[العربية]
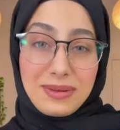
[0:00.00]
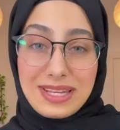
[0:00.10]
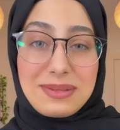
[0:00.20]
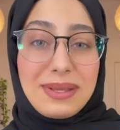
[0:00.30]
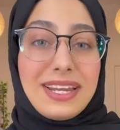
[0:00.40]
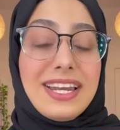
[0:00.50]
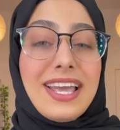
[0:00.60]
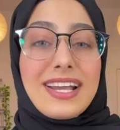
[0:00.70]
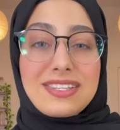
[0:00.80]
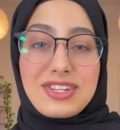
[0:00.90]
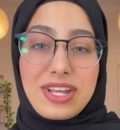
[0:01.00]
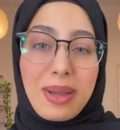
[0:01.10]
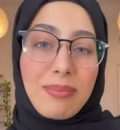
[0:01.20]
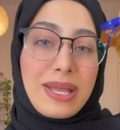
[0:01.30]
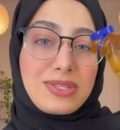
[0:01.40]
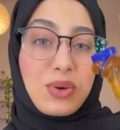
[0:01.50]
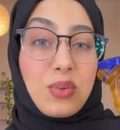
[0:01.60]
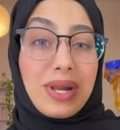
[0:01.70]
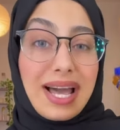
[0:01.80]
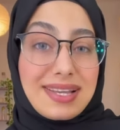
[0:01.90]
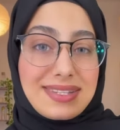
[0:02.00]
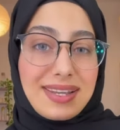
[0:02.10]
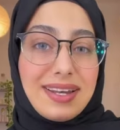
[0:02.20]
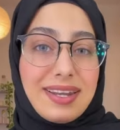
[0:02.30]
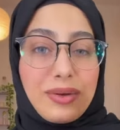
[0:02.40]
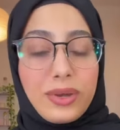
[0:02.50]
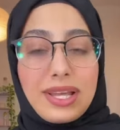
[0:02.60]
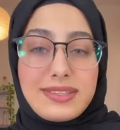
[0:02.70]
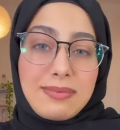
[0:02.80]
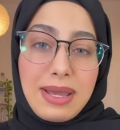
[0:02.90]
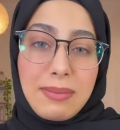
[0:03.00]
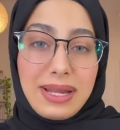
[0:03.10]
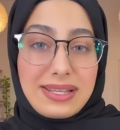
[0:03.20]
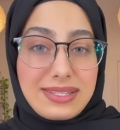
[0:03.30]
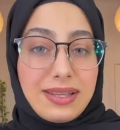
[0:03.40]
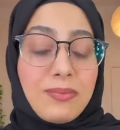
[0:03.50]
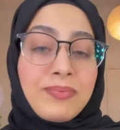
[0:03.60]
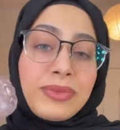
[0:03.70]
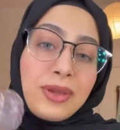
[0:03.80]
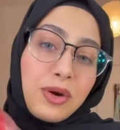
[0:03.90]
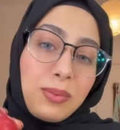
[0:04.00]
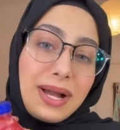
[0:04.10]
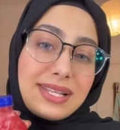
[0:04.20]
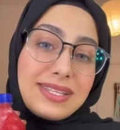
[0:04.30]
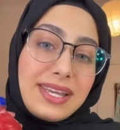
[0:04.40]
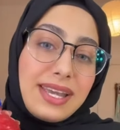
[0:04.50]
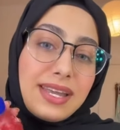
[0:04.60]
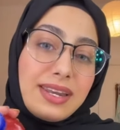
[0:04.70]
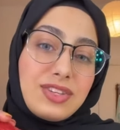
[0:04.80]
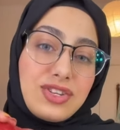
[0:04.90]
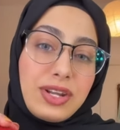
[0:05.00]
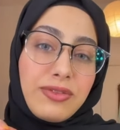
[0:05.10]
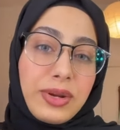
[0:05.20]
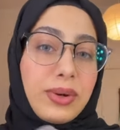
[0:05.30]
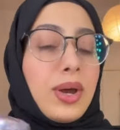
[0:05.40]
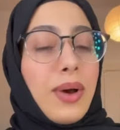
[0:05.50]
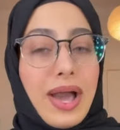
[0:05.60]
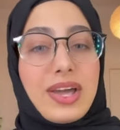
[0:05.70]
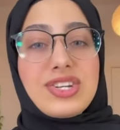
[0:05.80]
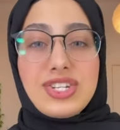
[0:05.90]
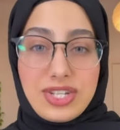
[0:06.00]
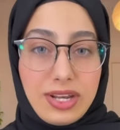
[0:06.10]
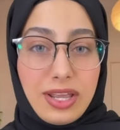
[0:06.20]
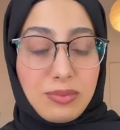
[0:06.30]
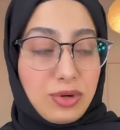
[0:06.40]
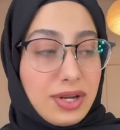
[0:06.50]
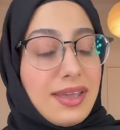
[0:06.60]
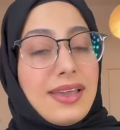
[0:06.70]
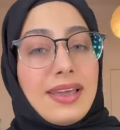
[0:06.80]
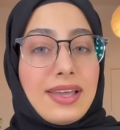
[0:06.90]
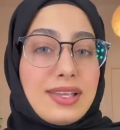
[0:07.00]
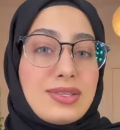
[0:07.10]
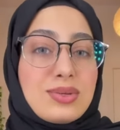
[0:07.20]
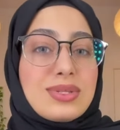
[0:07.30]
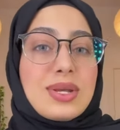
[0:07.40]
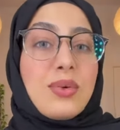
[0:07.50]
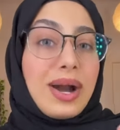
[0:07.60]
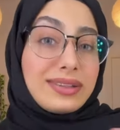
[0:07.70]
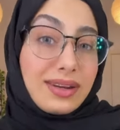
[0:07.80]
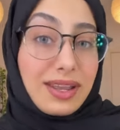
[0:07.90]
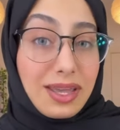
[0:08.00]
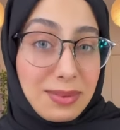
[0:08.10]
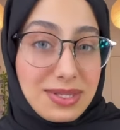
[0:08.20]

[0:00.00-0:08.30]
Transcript: بالنسبه لي اكثر شيء حبيته هو العسل لانه انا كثير بحب العسل وبعدين جاي الفراوله واخر شيء جاي الليمون انتوا سووا اكثر نكهه